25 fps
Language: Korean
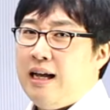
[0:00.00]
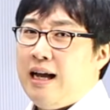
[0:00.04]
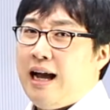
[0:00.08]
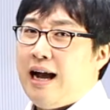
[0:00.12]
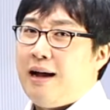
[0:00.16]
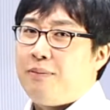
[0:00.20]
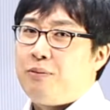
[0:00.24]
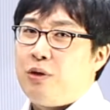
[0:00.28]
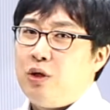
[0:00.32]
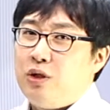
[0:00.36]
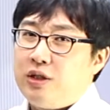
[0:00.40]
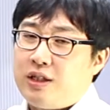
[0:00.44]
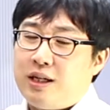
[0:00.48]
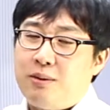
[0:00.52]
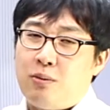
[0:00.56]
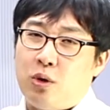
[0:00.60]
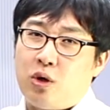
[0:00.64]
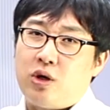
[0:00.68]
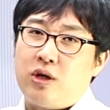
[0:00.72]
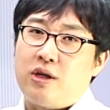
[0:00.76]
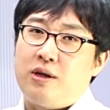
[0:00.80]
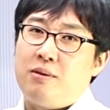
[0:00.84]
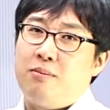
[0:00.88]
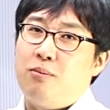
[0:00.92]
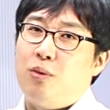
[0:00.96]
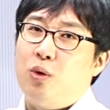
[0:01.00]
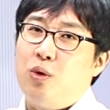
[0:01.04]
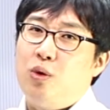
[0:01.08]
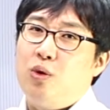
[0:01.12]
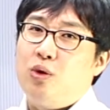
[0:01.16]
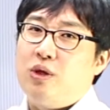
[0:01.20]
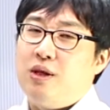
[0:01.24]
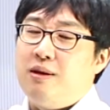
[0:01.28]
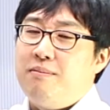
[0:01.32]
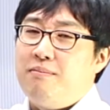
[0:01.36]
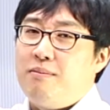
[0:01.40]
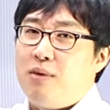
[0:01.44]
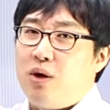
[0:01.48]
앞단에 제가 뭐라 그랬냐면
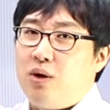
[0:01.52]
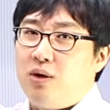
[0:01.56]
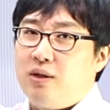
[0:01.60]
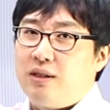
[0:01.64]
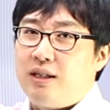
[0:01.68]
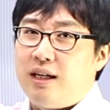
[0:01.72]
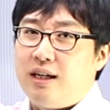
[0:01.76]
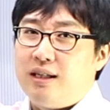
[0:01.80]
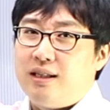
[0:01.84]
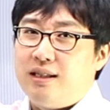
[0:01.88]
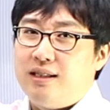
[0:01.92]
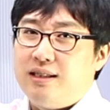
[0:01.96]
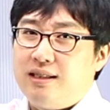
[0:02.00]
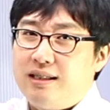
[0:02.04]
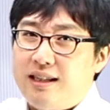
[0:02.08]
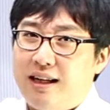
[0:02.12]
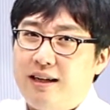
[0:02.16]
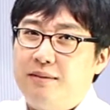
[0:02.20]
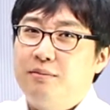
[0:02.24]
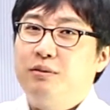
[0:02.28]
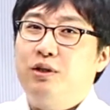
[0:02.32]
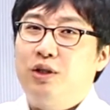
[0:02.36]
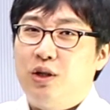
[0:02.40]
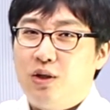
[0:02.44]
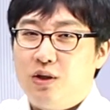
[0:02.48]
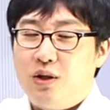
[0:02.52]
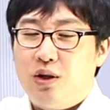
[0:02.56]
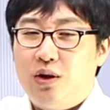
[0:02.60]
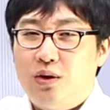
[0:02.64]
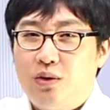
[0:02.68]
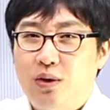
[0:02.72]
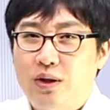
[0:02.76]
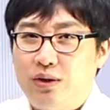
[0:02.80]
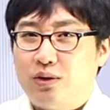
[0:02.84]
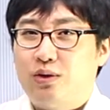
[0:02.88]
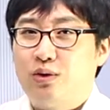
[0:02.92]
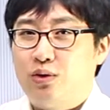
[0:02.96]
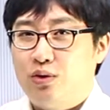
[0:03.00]
모든 명사는 남성형과